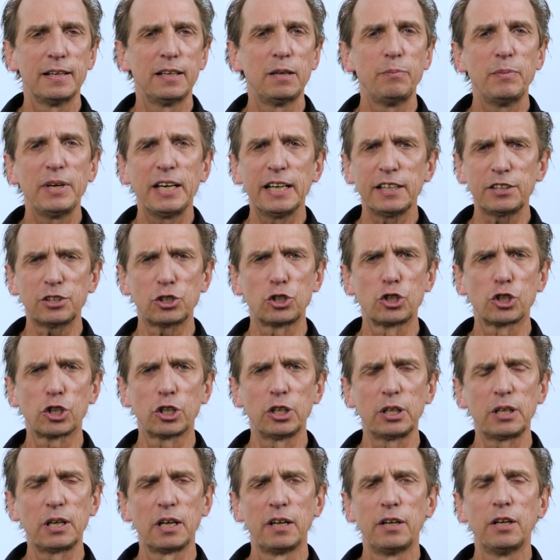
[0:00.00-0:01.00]
Im ersten
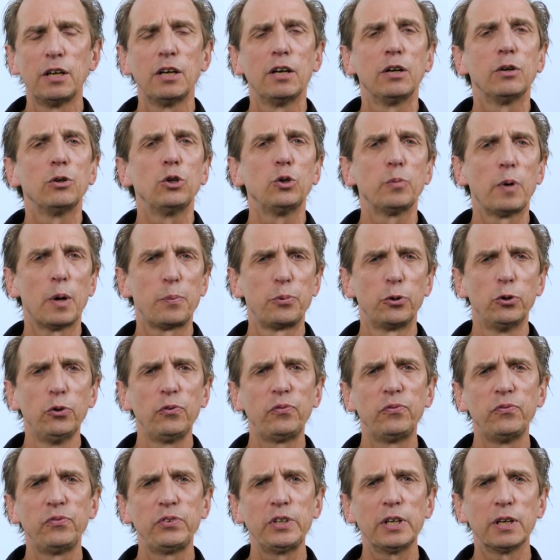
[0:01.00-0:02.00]
Schritt
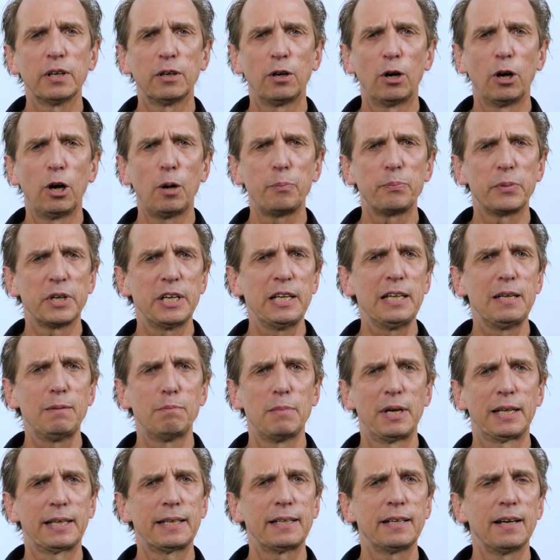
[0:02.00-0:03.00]
überprüfen wir, ob in dem
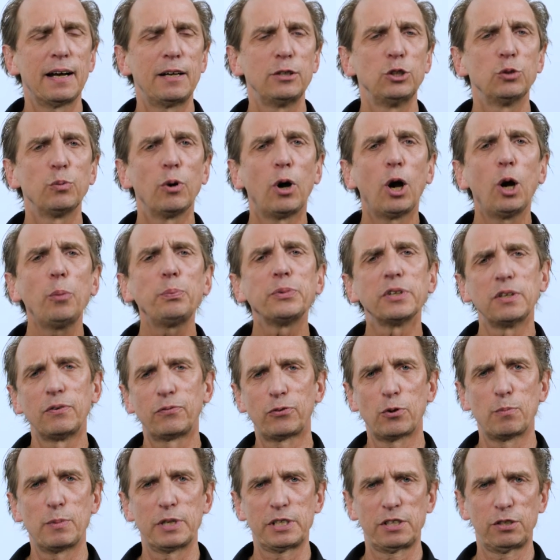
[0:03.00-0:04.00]
Material überhaupt
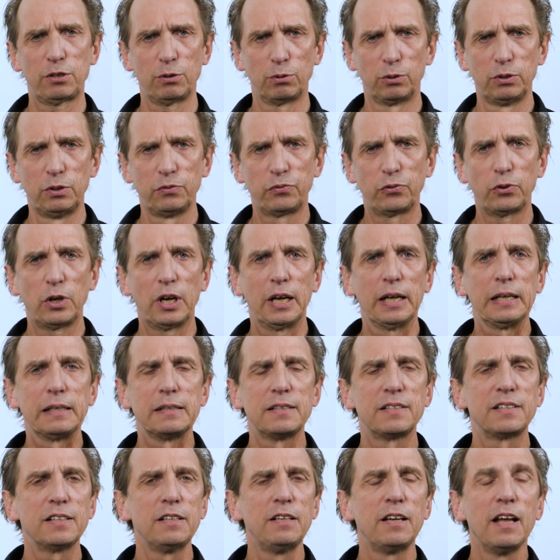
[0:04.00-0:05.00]
Informationen
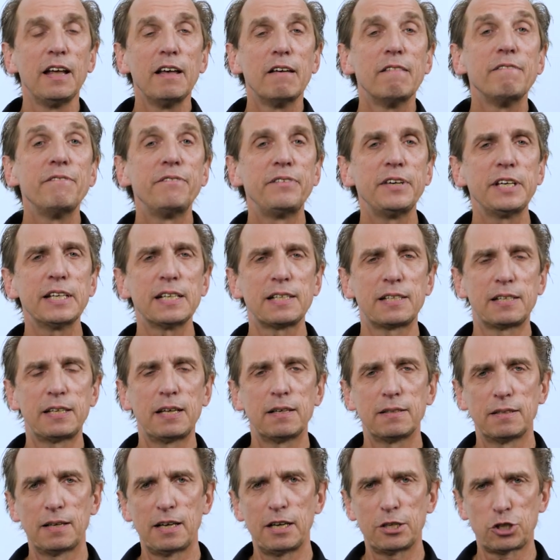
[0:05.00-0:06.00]
vorhanden sind, wer es
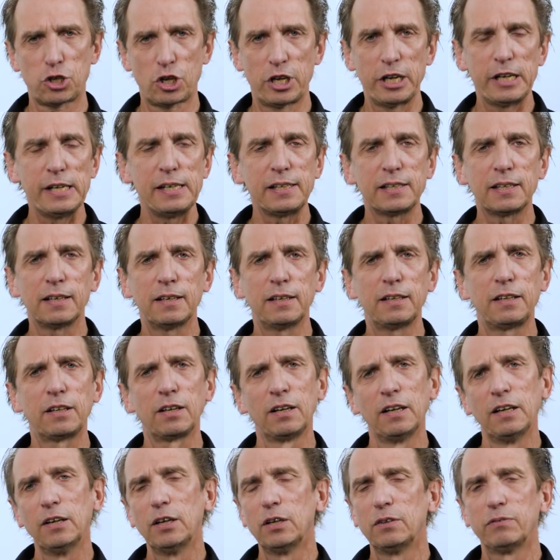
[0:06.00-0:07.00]
erstellt
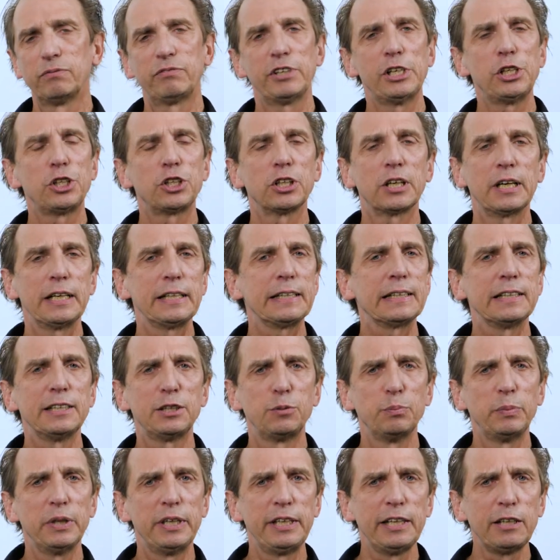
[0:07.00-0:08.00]
hat, welche
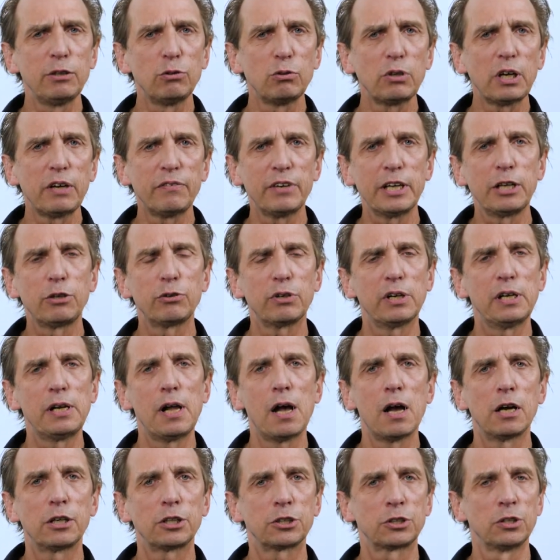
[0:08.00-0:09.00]
rechtlichen Bedingungen eventuell
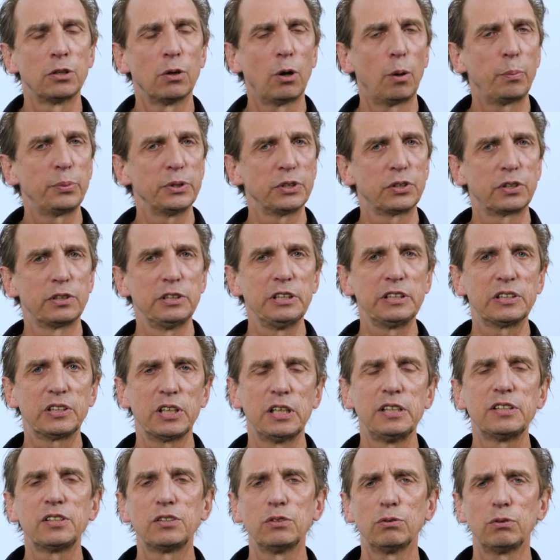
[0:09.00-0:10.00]
herrschen, ob es
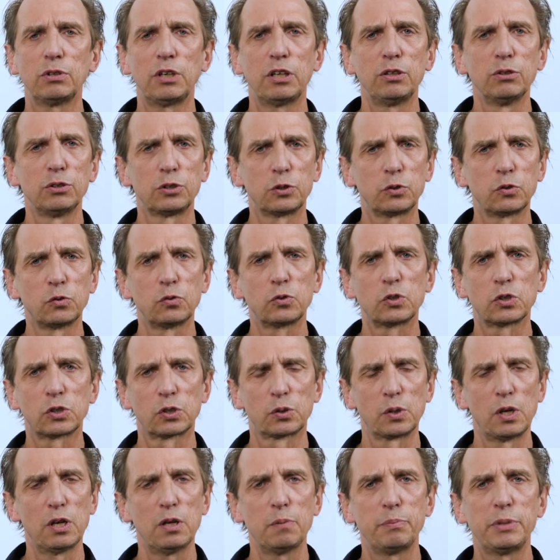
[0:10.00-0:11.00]
Lizenzen oder
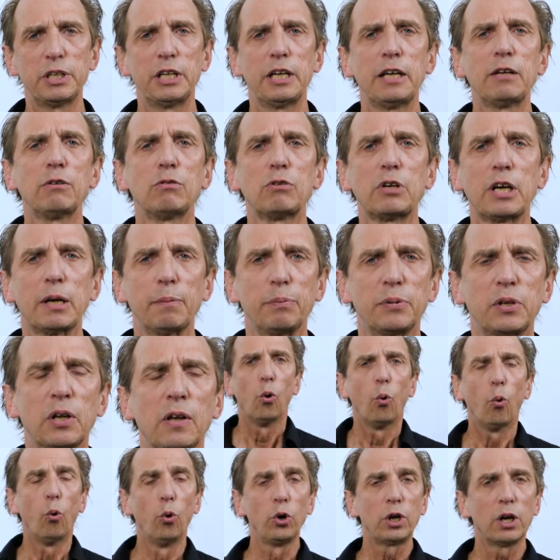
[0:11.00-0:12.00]
Nutzungsbedingungen gibt.
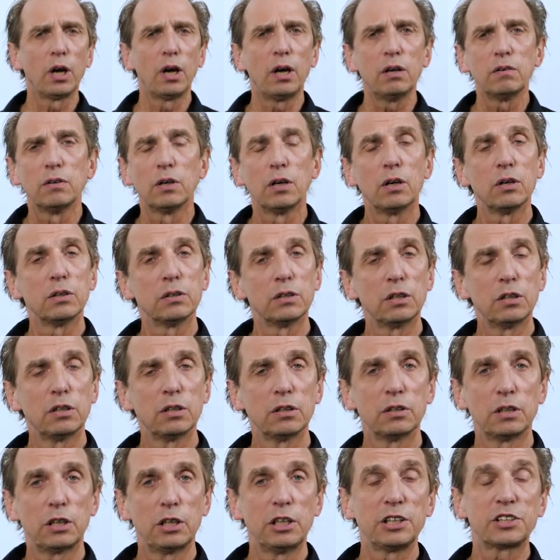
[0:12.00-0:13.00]
Oder
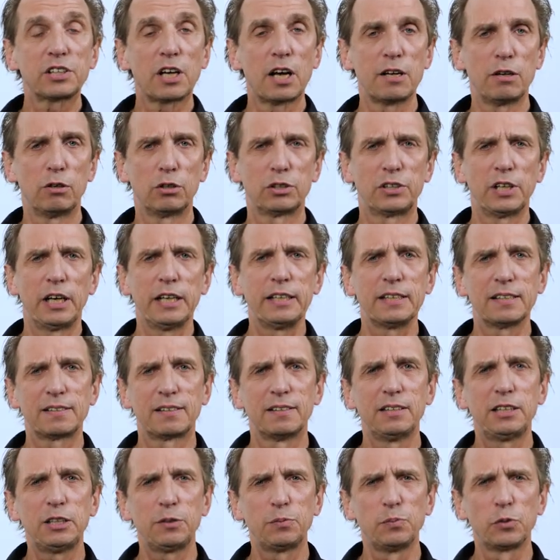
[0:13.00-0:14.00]
es kann auch sein, dass
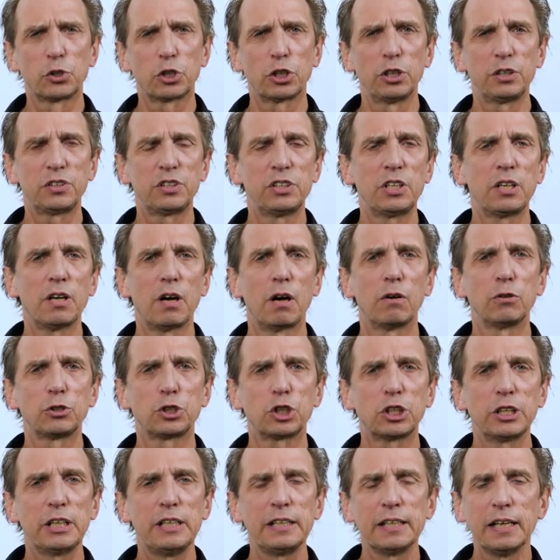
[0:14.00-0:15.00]
in diesem Schritt sich
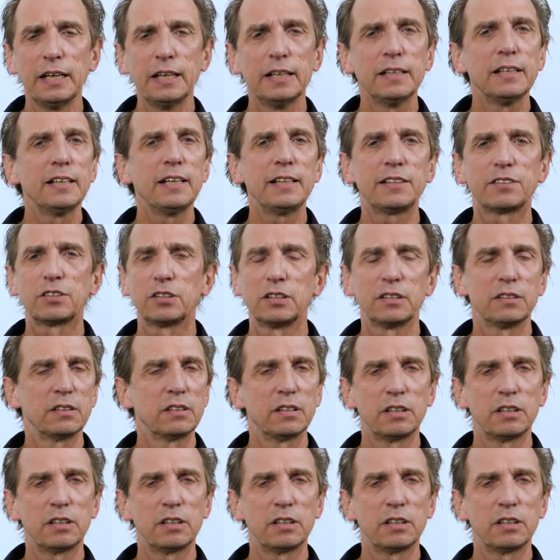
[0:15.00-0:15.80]
herausstellt, es